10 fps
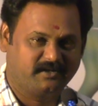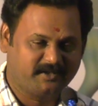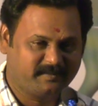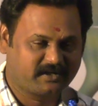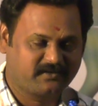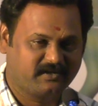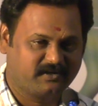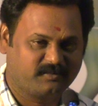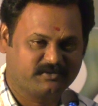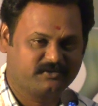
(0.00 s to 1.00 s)
எதிர்பார்க்கவே
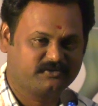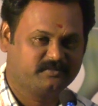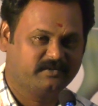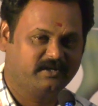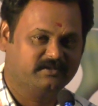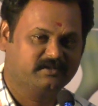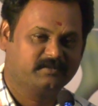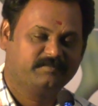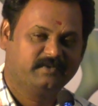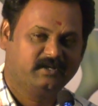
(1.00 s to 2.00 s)
இல்லை ரொம்ப சந்தோஷமாயிடுச்சு
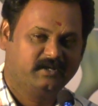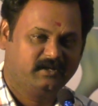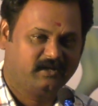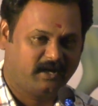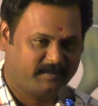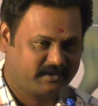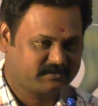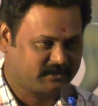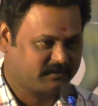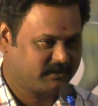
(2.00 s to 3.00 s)
அப்போ தான்
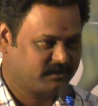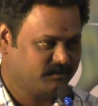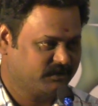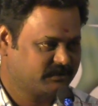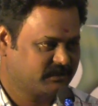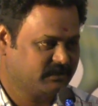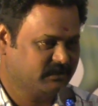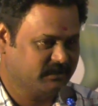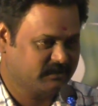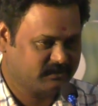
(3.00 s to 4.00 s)
சட்டமன்றம் முடிச்சுட்டு
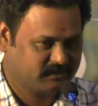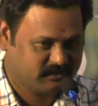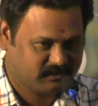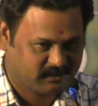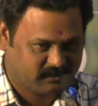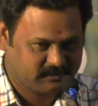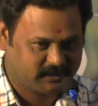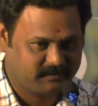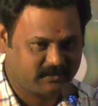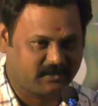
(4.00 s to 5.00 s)

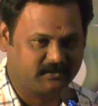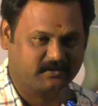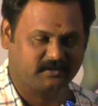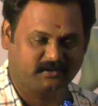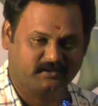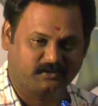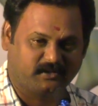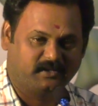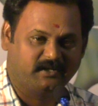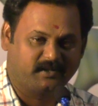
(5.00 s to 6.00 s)
சட்டமன்றம் நடந்துகிட்டு இருந்த
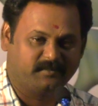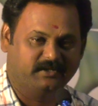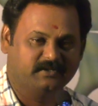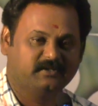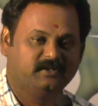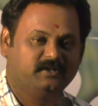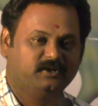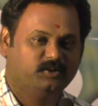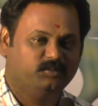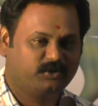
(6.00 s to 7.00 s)
நேரம் அது
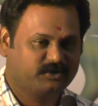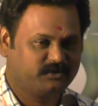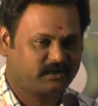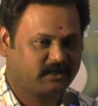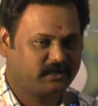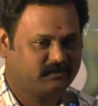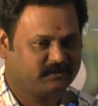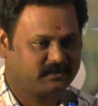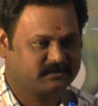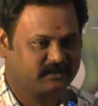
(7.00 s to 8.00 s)
முடிஞ்ச உடனே நான்
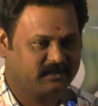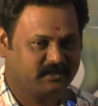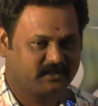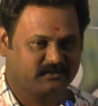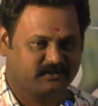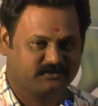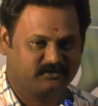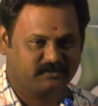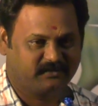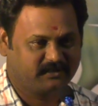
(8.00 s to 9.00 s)
வந்துடுறேன் சார் டி நகர் வந்துடுறேன்
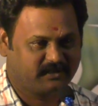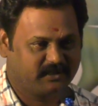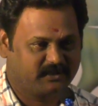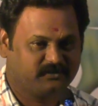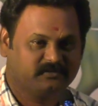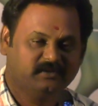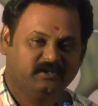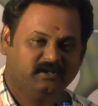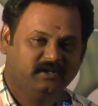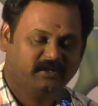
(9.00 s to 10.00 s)
சொல்லிட்டு வந்து கேட்டோம்
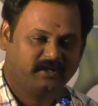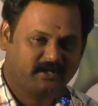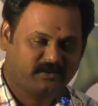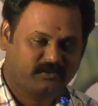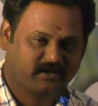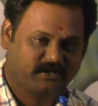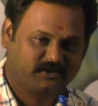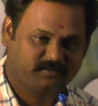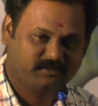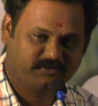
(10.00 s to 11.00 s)
கேட்ட உடனே
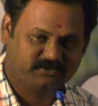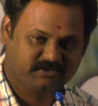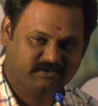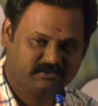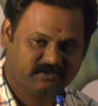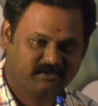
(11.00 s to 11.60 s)
கதை ரொம்ப பிடிச்சது